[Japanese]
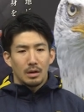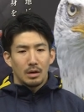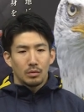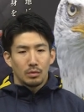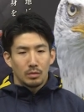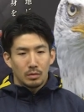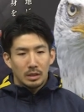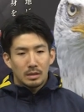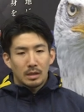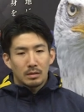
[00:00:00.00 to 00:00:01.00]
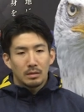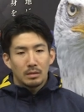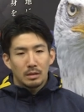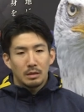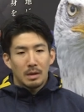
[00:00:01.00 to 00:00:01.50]
あの新田
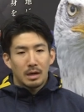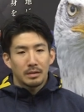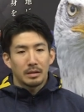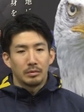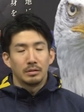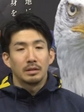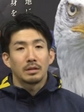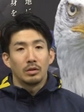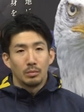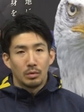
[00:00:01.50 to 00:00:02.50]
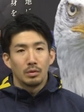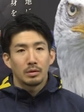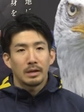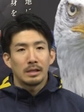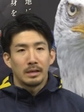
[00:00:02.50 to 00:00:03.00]
君に任せてるんですけども
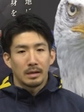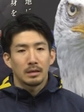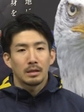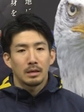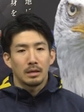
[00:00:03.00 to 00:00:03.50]
2人で、